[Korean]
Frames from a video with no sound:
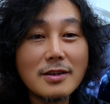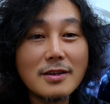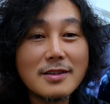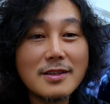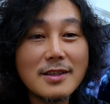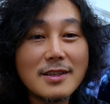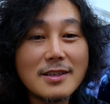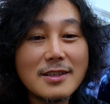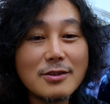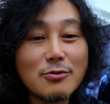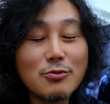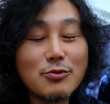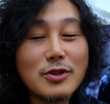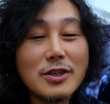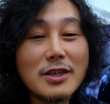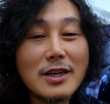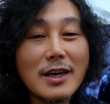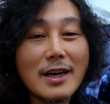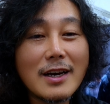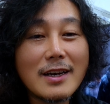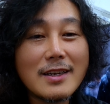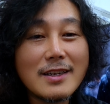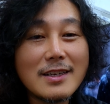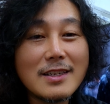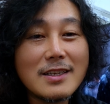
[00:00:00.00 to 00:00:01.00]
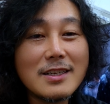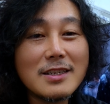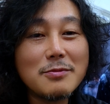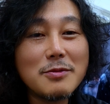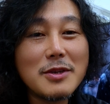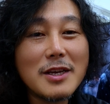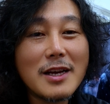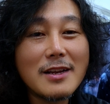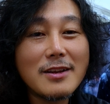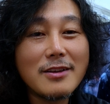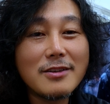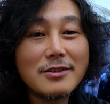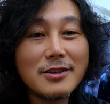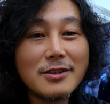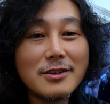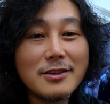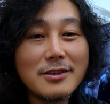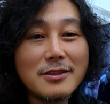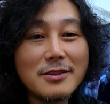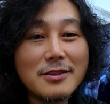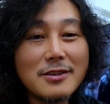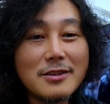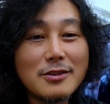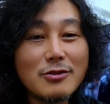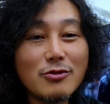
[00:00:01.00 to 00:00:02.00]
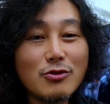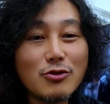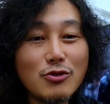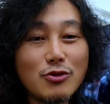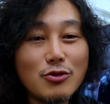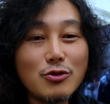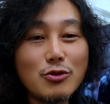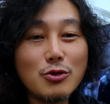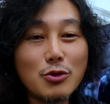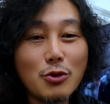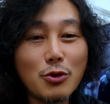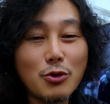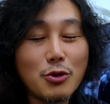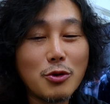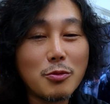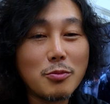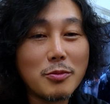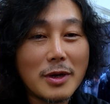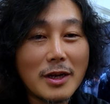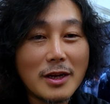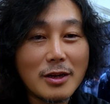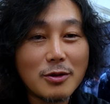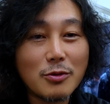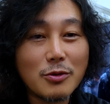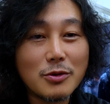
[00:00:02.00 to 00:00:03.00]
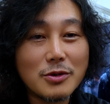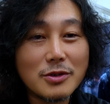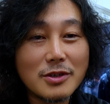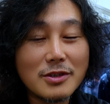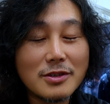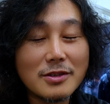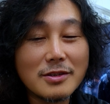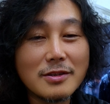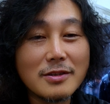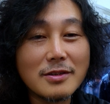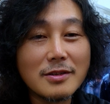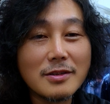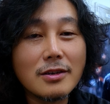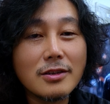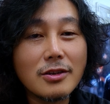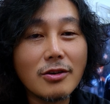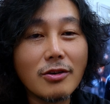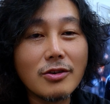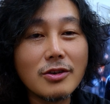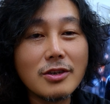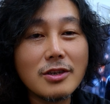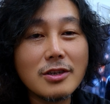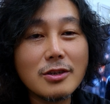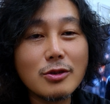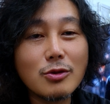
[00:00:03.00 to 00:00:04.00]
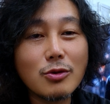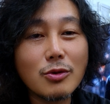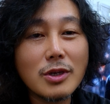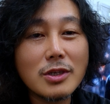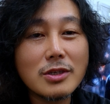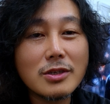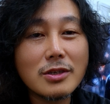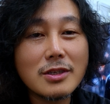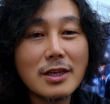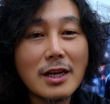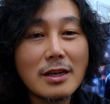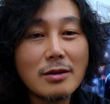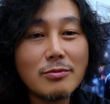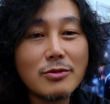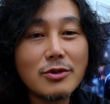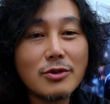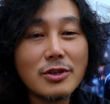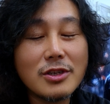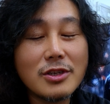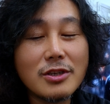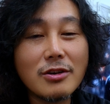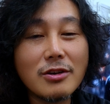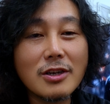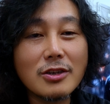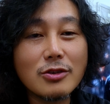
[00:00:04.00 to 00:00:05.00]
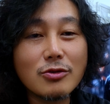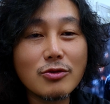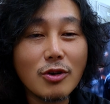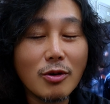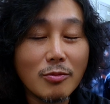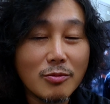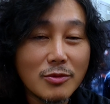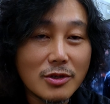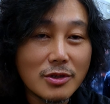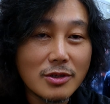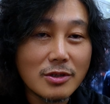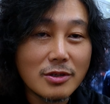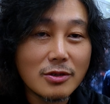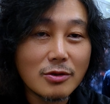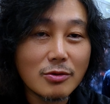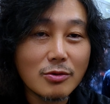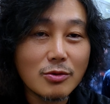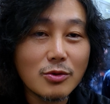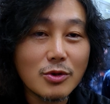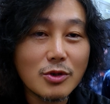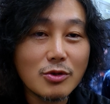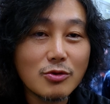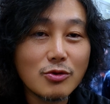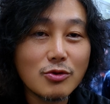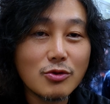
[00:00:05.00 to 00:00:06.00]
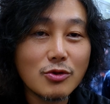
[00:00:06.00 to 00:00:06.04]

근데 이제 우리가 이름이 알려져 있는 주조연 말고는 어, 연기를 통해서 삶을 이어갈 수가 없는 정도의